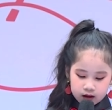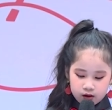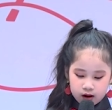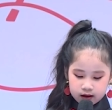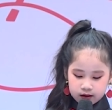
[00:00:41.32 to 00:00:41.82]

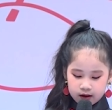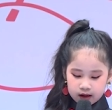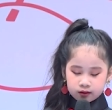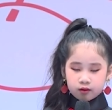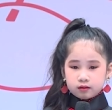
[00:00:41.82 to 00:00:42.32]
hân
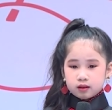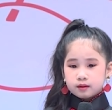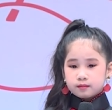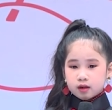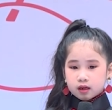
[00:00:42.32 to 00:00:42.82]
hoan tổ
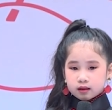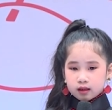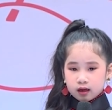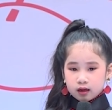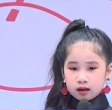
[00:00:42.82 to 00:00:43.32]
chức bữa
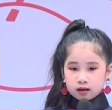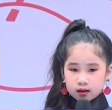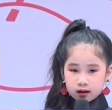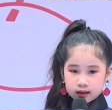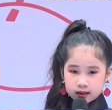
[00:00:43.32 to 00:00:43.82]
tiệc
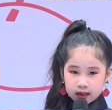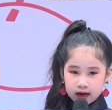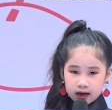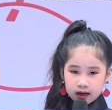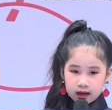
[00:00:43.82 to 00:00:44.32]
thời
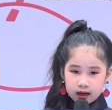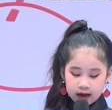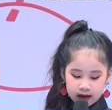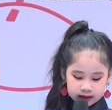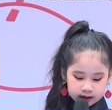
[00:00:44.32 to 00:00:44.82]
trang
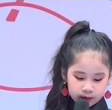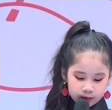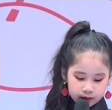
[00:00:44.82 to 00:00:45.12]
hát i!